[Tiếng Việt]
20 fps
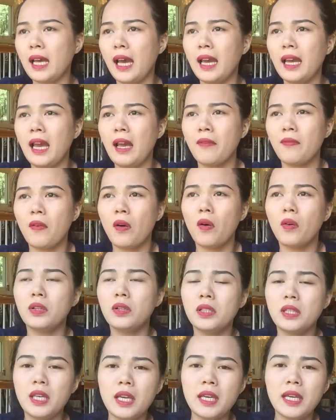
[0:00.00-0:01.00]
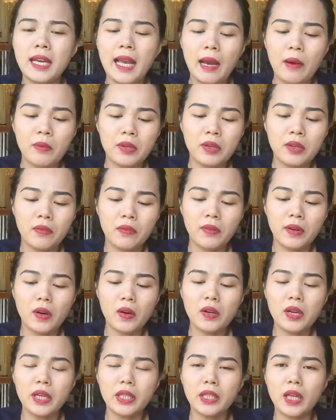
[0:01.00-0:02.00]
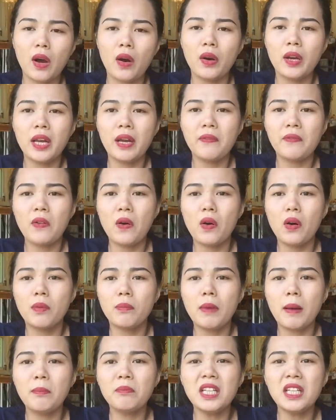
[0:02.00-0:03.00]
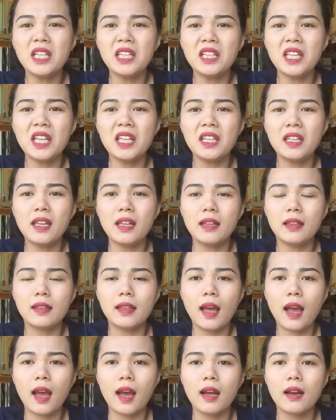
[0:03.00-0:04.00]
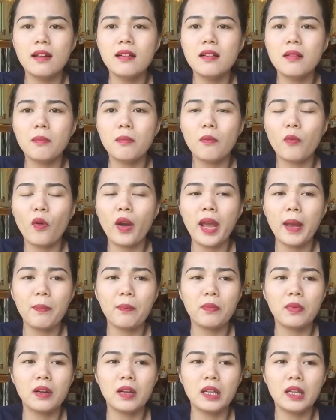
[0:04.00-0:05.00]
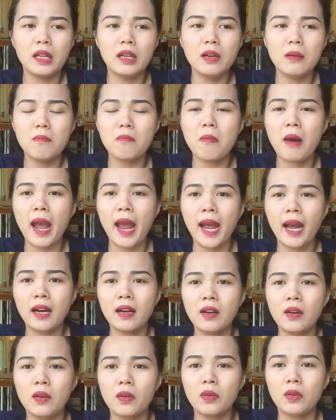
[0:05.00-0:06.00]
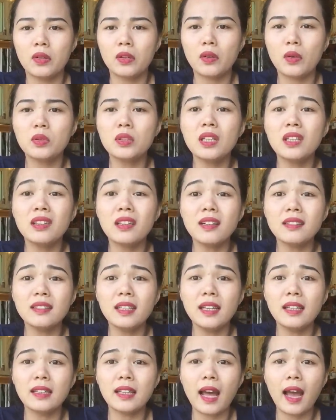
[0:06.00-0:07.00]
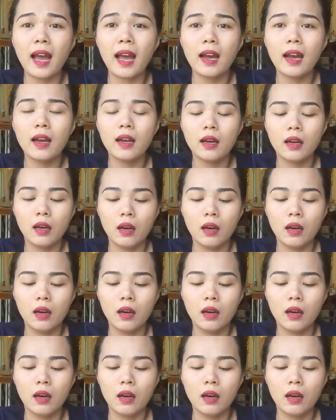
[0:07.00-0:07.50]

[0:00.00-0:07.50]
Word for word: xài iPhone chi ra ngoài đường phải có điện thoại iPhone bấm tít tít với người ta lướt web rồi lướt mạng rồi có tin tức với người ta